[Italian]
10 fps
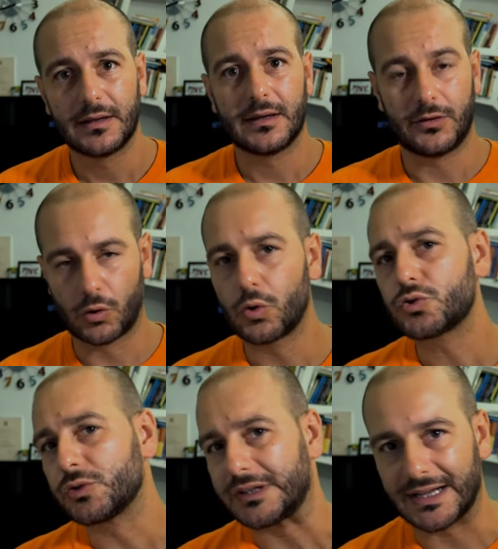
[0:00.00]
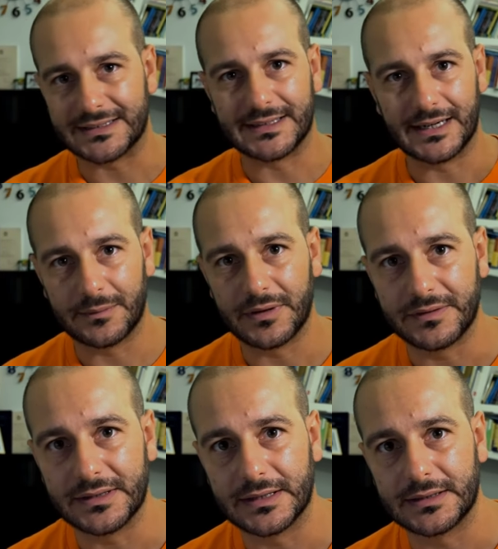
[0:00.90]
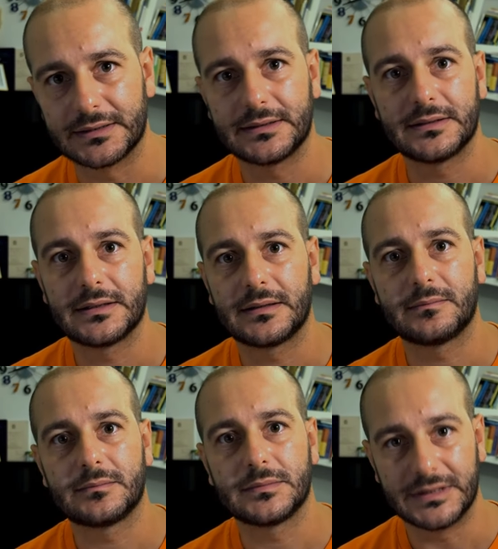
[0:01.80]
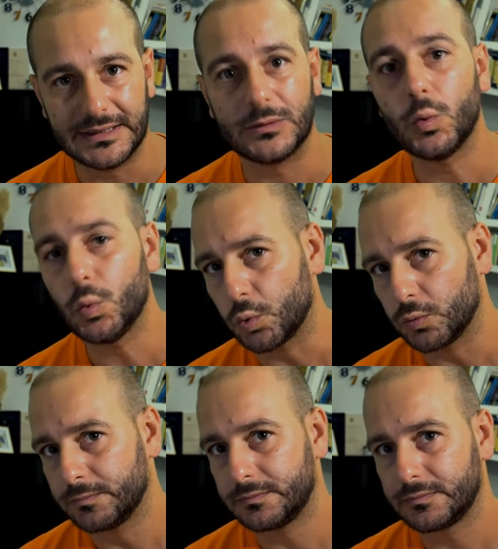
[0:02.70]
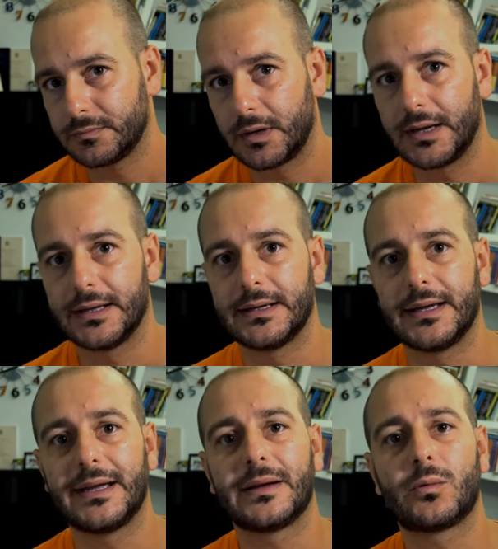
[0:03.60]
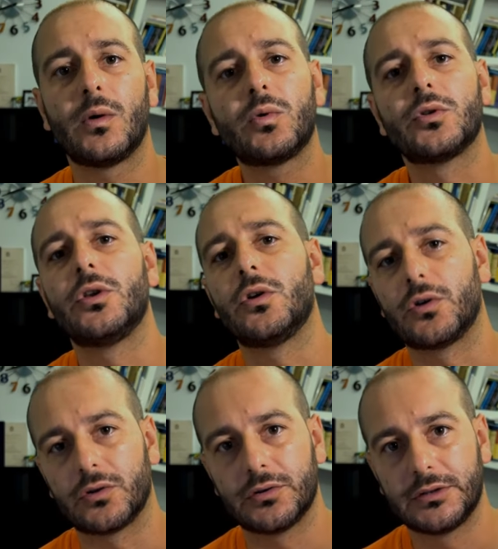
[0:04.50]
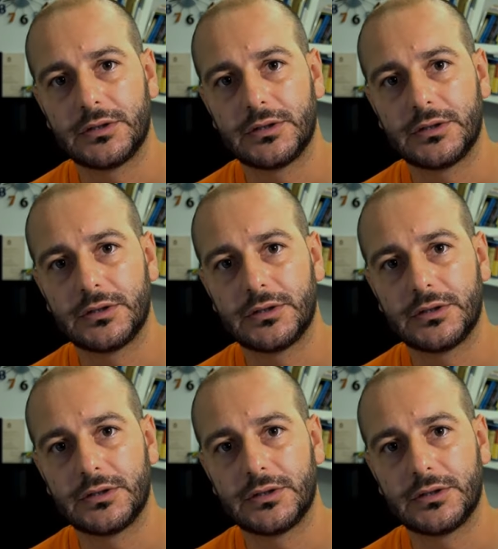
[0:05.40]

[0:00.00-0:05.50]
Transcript: Ne ho conosciuti tanti nella mia vita di guru e qualcuno di loro